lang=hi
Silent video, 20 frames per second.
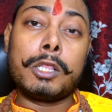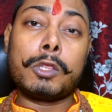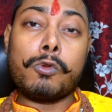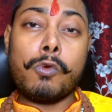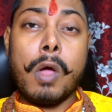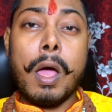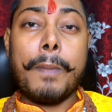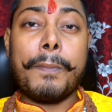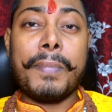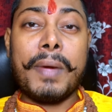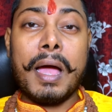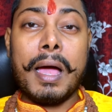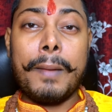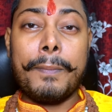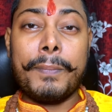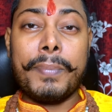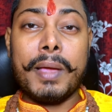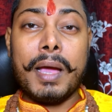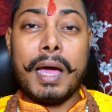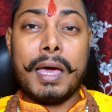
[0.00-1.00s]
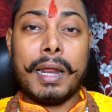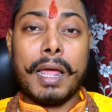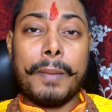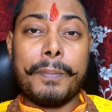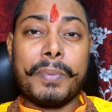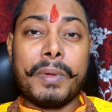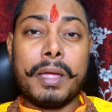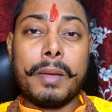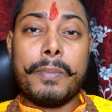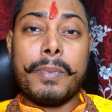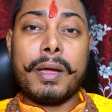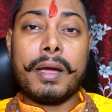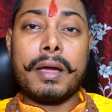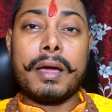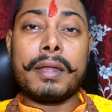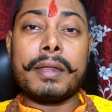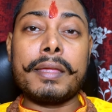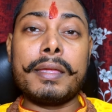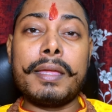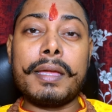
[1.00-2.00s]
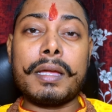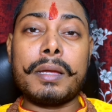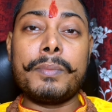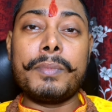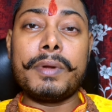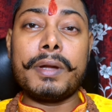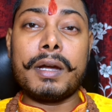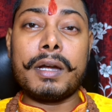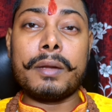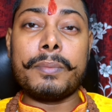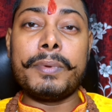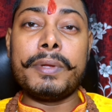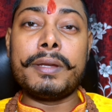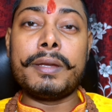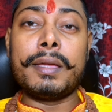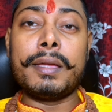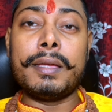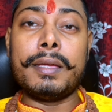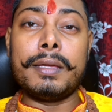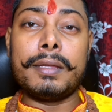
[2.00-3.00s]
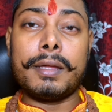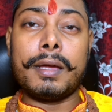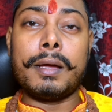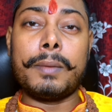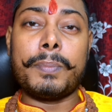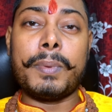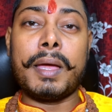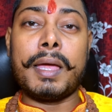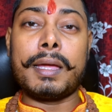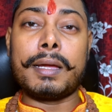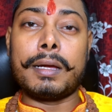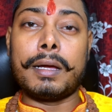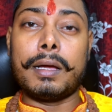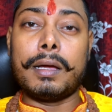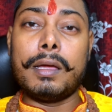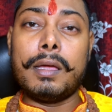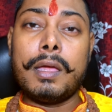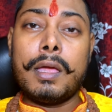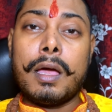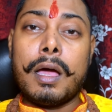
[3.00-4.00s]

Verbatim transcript: तो आपका प्यार आपके बगैर एक मिनट भी नहीं रह पाएगा